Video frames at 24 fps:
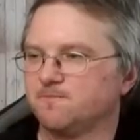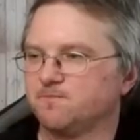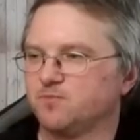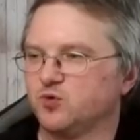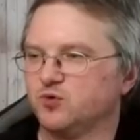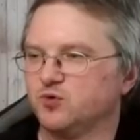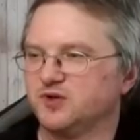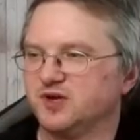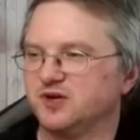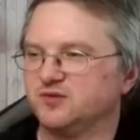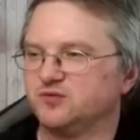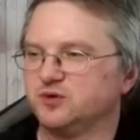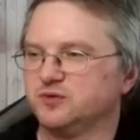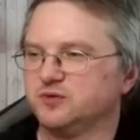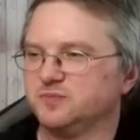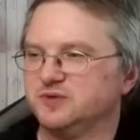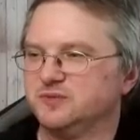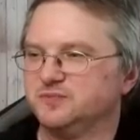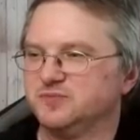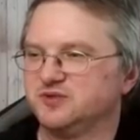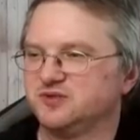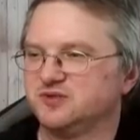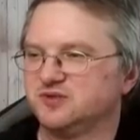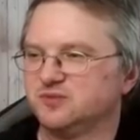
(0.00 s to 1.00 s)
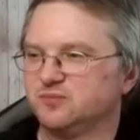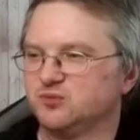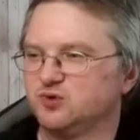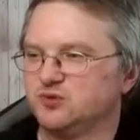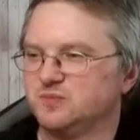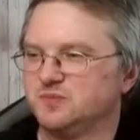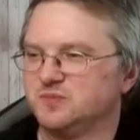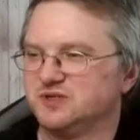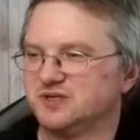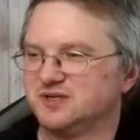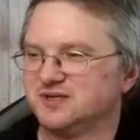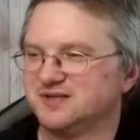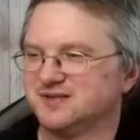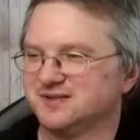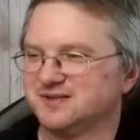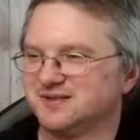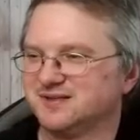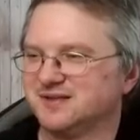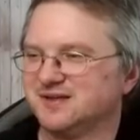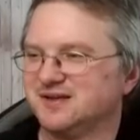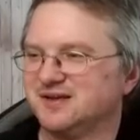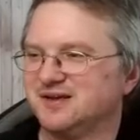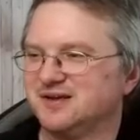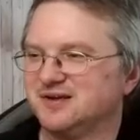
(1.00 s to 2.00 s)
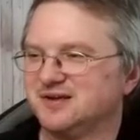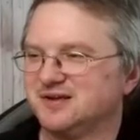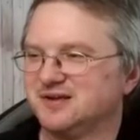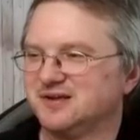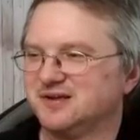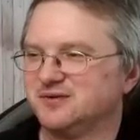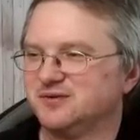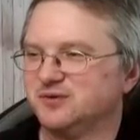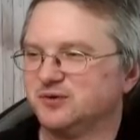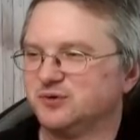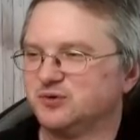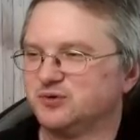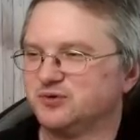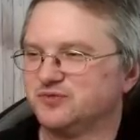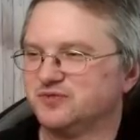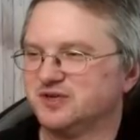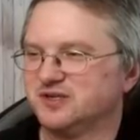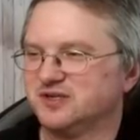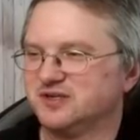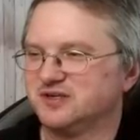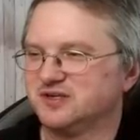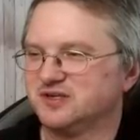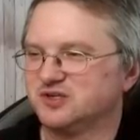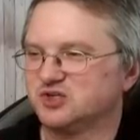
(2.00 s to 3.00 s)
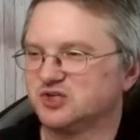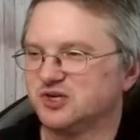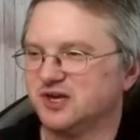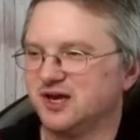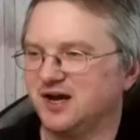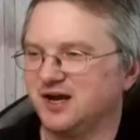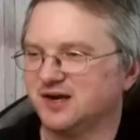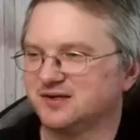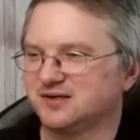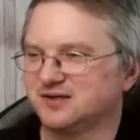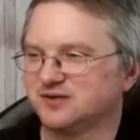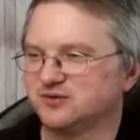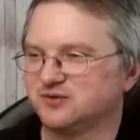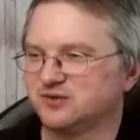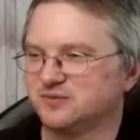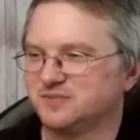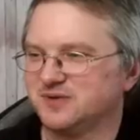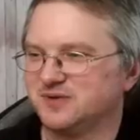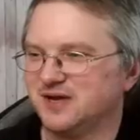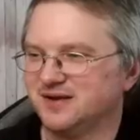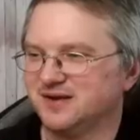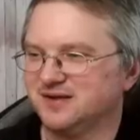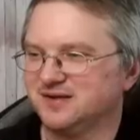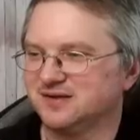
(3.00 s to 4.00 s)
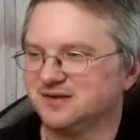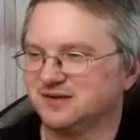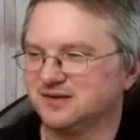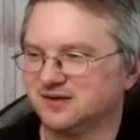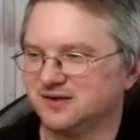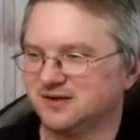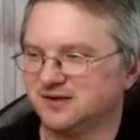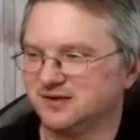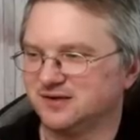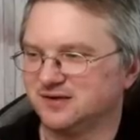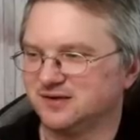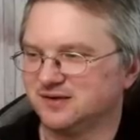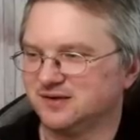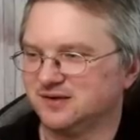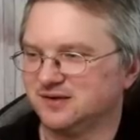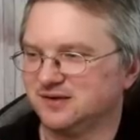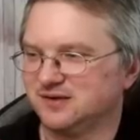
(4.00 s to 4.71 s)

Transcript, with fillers: Und da wurde mir ein bisschen mulmig. Na gut, wenn ich den schlage, dann kommt der andere rein.